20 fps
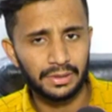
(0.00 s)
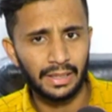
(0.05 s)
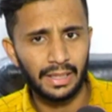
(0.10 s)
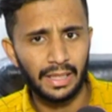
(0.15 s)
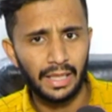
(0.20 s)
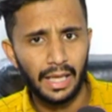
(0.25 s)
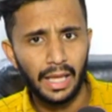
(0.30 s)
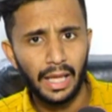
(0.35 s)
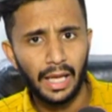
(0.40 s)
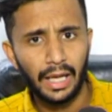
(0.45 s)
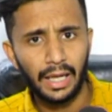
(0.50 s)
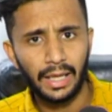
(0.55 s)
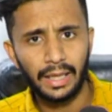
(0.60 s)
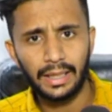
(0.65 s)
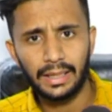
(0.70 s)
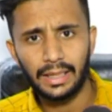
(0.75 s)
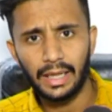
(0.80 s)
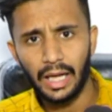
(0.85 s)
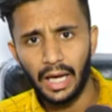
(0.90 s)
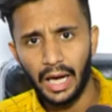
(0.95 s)
से
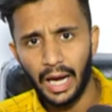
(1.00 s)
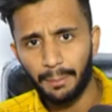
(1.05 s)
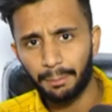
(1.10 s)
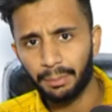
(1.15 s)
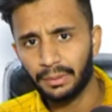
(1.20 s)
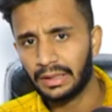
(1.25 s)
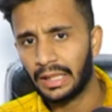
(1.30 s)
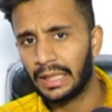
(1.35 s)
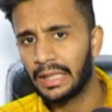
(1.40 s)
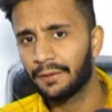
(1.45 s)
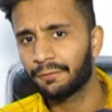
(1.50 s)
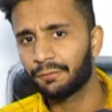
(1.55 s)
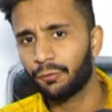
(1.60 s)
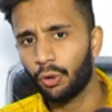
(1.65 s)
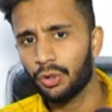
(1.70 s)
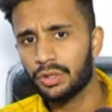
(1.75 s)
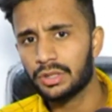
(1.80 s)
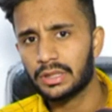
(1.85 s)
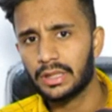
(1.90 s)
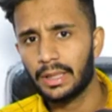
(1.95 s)
अगर आप
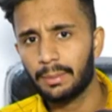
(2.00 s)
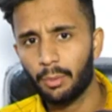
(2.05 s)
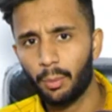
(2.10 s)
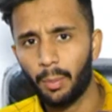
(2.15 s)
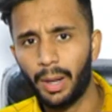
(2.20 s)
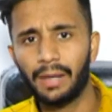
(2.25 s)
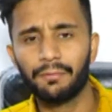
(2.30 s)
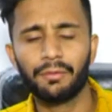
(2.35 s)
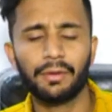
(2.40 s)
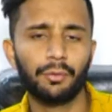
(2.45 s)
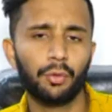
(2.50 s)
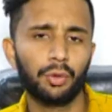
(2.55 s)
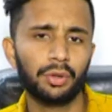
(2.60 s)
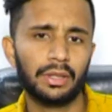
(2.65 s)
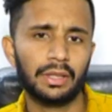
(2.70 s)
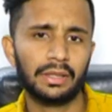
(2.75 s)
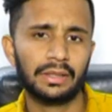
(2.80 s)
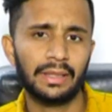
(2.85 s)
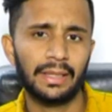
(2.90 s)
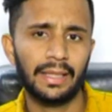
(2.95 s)
टेलीफोन से मोबाइल पर फ़ोन
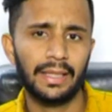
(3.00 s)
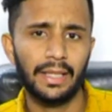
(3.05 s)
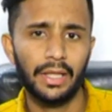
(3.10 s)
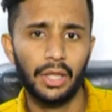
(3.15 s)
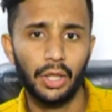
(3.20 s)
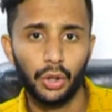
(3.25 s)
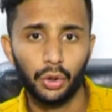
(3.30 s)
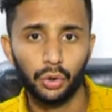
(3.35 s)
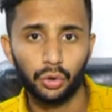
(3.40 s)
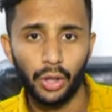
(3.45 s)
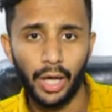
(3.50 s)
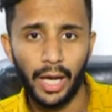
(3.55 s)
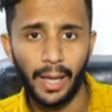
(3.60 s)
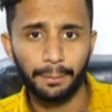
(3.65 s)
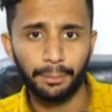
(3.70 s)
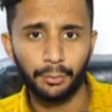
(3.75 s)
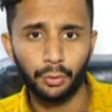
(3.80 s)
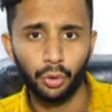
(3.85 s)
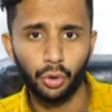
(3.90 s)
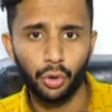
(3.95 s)
करते हैं तो
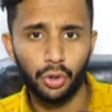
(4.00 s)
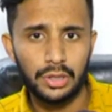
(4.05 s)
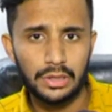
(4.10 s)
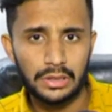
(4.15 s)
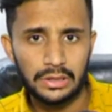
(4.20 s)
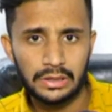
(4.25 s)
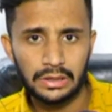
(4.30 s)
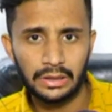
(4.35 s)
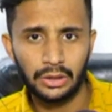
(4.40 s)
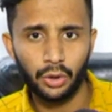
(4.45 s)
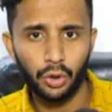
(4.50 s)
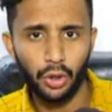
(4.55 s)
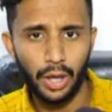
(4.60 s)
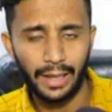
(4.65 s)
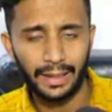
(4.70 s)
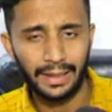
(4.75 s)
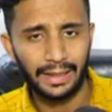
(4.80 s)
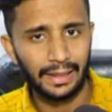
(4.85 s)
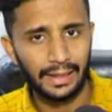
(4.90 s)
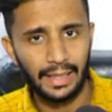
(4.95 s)
आपको ज़ीरो
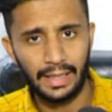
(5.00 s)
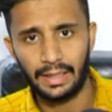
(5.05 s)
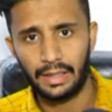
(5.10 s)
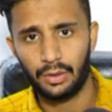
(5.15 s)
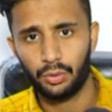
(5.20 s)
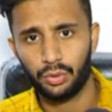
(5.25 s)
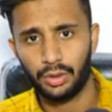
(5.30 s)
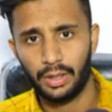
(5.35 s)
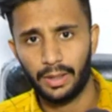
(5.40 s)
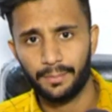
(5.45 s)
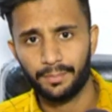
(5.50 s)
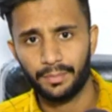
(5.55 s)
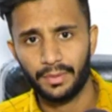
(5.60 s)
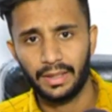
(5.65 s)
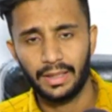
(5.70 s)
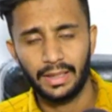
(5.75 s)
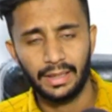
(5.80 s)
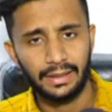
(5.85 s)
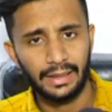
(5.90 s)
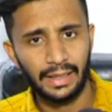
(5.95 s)
आगे लगाना होगा
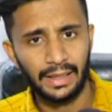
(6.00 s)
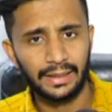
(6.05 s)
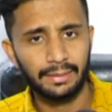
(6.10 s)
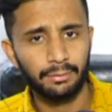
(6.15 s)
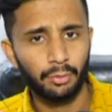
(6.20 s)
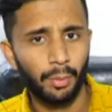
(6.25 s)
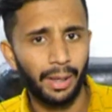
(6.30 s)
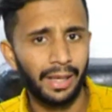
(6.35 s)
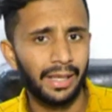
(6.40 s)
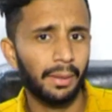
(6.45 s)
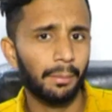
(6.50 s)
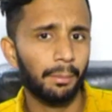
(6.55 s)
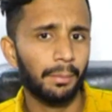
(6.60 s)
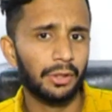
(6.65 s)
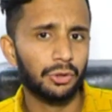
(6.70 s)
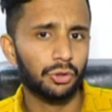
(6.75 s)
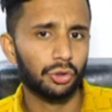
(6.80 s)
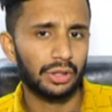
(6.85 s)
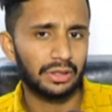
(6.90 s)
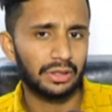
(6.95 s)
यानी कि मोबाइल
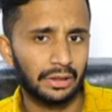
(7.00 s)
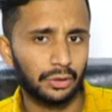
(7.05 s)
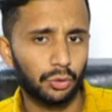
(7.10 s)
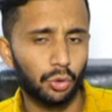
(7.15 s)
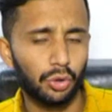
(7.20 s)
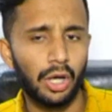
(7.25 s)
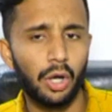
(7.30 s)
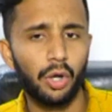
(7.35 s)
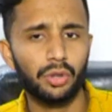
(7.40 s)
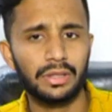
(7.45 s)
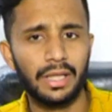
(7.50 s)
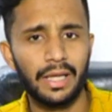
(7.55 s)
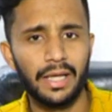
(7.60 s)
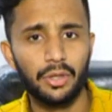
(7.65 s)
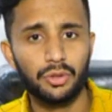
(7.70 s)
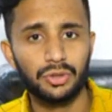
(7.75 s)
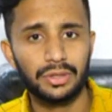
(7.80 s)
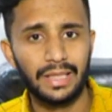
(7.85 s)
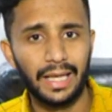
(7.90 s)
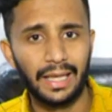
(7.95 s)
नंबर जो अंकों का होता
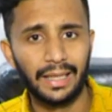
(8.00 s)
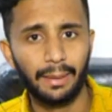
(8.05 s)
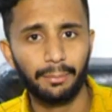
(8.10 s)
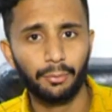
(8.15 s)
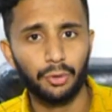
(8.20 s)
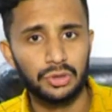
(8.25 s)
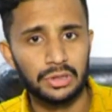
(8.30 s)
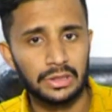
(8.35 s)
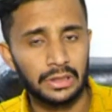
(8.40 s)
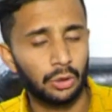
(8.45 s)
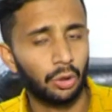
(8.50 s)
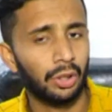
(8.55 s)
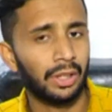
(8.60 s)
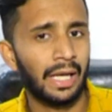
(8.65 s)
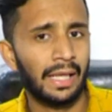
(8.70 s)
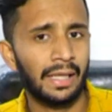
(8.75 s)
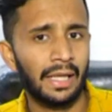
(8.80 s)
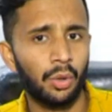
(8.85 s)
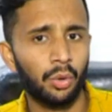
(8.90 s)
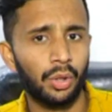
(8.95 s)
है उसके आगे आपको ज़ीरो
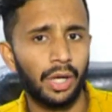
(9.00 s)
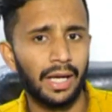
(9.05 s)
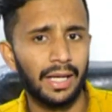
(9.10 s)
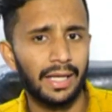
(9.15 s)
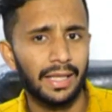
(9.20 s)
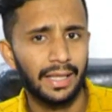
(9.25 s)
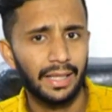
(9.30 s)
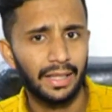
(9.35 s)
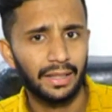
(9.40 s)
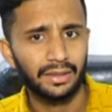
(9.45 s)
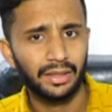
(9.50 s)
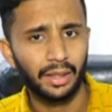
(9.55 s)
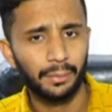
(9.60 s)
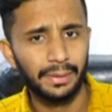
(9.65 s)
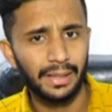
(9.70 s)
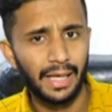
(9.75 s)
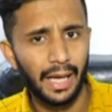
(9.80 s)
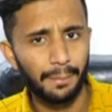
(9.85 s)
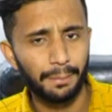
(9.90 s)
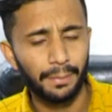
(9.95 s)
लगाना होगा
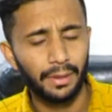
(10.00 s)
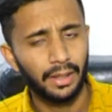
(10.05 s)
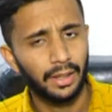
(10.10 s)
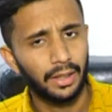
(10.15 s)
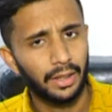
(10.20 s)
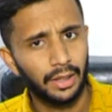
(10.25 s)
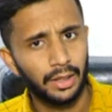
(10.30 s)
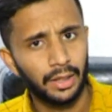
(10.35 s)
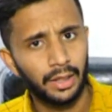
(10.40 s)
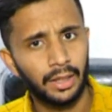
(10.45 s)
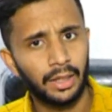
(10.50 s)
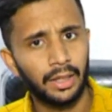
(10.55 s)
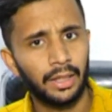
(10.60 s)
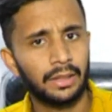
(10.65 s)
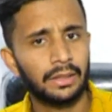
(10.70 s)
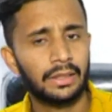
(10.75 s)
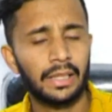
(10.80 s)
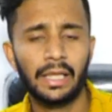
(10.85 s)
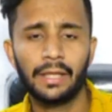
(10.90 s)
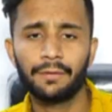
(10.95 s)
तभी आप
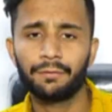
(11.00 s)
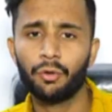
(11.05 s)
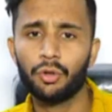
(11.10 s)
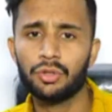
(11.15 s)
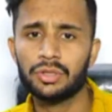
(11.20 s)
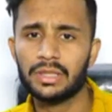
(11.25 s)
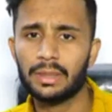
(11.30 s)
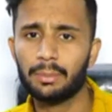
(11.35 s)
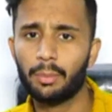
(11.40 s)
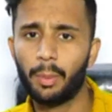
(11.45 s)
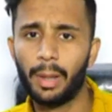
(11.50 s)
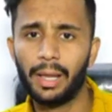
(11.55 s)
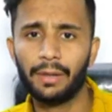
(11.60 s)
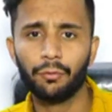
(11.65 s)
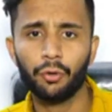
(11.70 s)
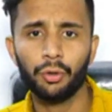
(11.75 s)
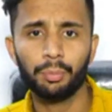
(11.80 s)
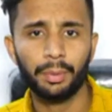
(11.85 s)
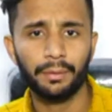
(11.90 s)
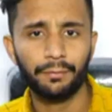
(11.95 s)
टेलीफोन से मोबाइल
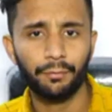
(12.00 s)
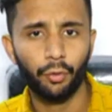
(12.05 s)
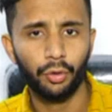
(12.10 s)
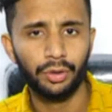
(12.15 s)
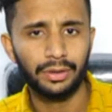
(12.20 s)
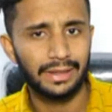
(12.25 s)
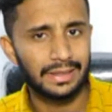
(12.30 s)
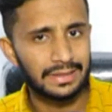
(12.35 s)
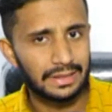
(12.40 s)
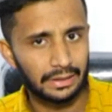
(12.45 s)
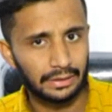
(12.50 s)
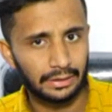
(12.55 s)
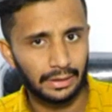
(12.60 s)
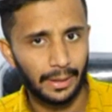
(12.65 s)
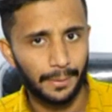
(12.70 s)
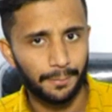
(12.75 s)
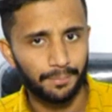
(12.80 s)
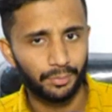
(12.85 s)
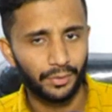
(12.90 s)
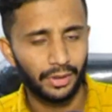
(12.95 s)
फ़ोन पर फ़ोन कर सकते
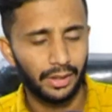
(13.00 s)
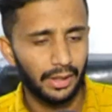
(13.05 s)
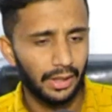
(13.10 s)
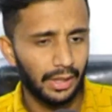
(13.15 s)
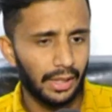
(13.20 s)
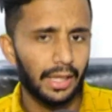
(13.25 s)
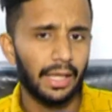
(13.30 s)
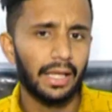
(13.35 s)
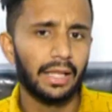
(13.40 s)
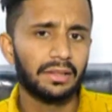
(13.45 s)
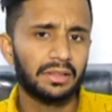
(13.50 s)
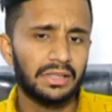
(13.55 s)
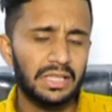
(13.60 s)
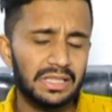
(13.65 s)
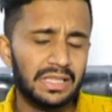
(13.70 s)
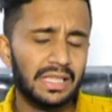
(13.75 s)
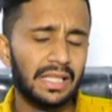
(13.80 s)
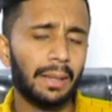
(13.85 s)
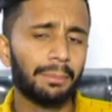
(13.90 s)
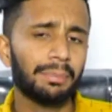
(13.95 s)
हैं
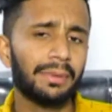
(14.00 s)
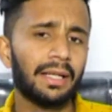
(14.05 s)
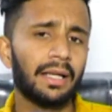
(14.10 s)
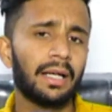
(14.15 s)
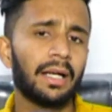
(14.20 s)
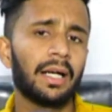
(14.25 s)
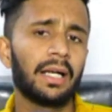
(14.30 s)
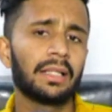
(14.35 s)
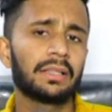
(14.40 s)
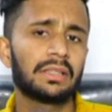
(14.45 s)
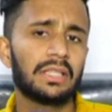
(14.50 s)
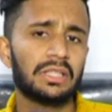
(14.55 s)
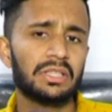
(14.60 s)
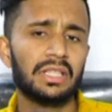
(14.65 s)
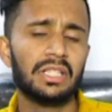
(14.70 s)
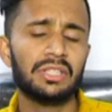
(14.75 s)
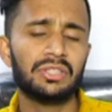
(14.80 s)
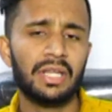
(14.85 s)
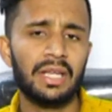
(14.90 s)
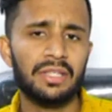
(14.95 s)
तीसरी अपडे
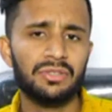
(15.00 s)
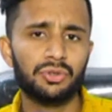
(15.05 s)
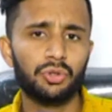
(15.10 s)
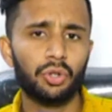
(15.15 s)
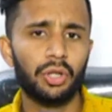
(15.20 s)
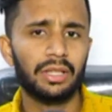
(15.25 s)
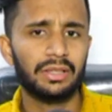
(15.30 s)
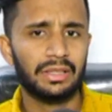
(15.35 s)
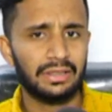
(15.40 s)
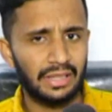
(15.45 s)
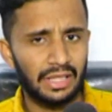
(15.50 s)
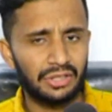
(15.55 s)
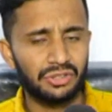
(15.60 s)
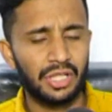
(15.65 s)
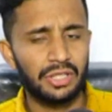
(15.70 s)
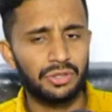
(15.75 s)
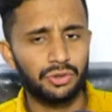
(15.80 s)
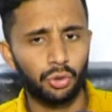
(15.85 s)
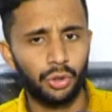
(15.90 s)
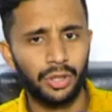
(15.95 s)
तीसरी चेंज जो है तीसरा
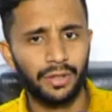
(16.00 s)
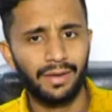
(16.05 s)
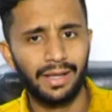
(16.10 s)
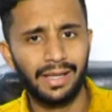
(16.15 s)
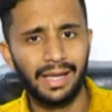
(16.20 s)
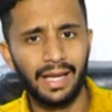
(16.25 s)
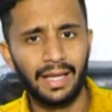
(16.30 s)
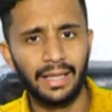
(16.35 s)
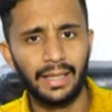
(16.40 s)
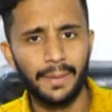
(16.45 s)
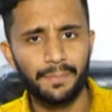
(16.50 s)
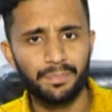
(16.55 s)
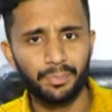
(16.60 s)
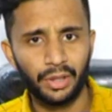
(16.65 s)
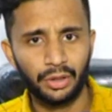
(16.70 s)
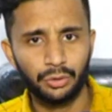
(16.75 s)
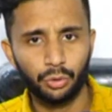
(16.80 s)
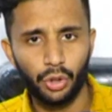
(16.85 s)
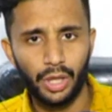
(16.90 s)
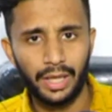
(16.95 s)
चेंज जो होने वाला है
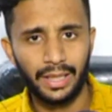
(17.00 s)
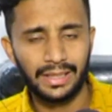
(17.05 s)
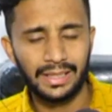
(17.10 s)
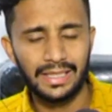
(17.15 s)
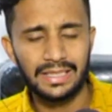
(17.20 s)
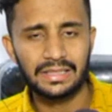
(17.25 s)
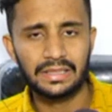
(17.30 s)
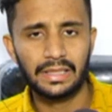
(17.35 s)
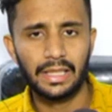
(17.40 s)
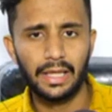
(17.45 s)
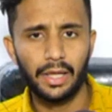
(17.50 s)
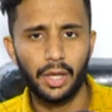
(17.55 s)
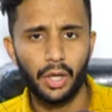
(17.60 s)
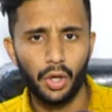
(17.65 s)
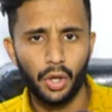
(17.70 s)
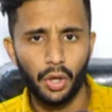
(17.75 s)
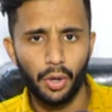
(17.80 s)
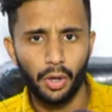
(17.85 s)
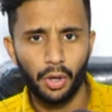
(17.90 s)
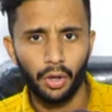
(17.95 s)
दो से
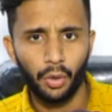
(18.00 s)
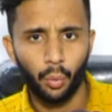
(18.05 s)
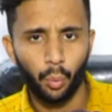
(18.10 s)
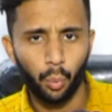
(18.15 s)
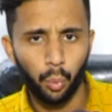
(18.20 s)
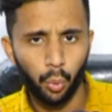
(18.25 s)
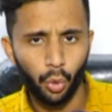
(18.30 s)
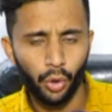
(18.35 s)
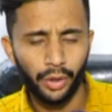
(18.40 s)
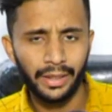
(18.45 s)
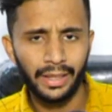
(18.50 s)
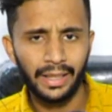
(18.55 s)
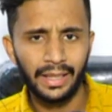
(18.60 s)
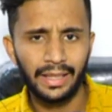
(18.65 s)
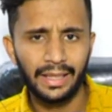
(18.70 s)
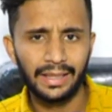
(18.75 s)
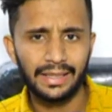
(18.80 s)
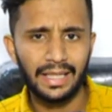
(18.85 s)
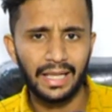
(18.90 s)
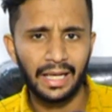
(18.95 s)
वो ये
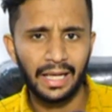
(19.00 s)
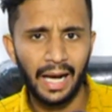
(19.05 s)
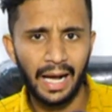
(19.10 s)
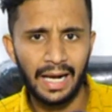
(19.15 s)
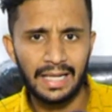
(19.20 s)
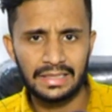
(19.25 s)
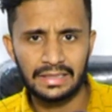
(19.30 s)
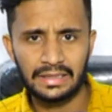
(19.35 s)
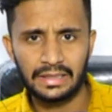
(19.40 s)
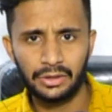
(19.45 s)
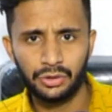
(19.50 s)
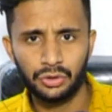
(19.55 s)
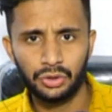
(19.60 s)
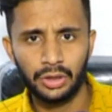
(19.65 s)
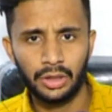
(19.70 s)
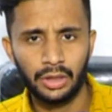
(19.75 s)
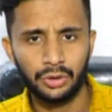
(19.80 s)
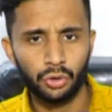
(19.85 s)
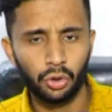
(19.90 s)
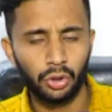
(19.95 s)
है कि कार्स की
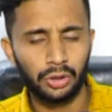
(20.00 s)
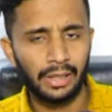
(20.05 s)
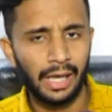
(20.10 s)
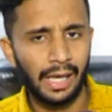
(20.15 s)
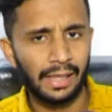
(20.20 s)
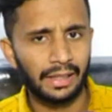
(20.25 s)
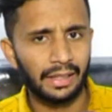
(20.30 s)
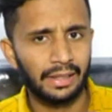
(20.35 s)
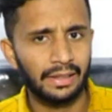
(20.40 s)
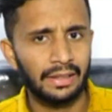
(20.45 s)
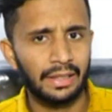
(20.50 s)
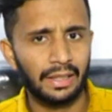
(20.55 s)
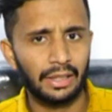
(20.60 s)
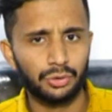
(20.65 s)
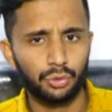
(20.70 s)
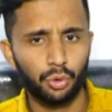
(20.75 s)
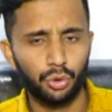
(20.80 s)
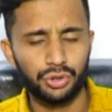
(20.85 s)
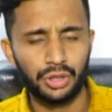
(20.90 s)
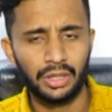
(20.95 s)
जो लोग कार खरीदने का
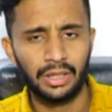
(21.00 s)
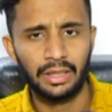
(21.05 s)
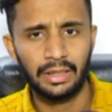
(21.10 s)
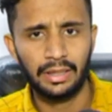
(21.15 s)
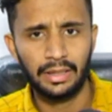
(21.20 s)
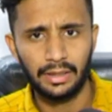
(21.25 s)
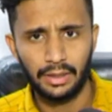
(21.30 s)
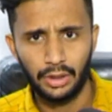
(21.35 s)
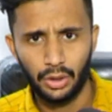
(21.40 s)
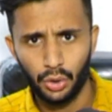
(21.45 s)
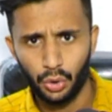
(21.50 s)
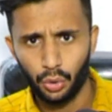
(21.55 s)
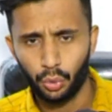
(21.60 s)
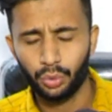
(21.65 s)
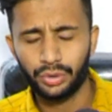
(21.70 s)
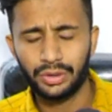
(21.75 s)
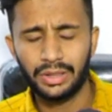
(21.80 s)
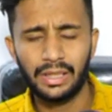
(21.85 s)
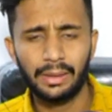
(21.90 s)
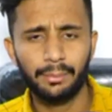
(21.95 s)
सोच रहे हैं
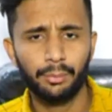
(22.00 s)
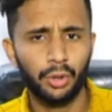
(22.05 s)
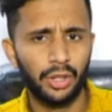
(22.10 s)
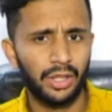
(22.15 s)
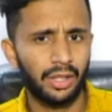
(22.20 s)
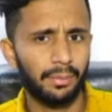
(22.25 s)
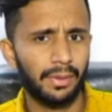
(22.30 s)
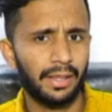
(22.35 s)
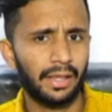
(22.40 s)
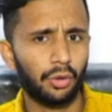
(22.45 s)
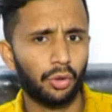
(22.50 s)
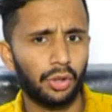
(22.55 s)
उनके लिए बुरी खबर है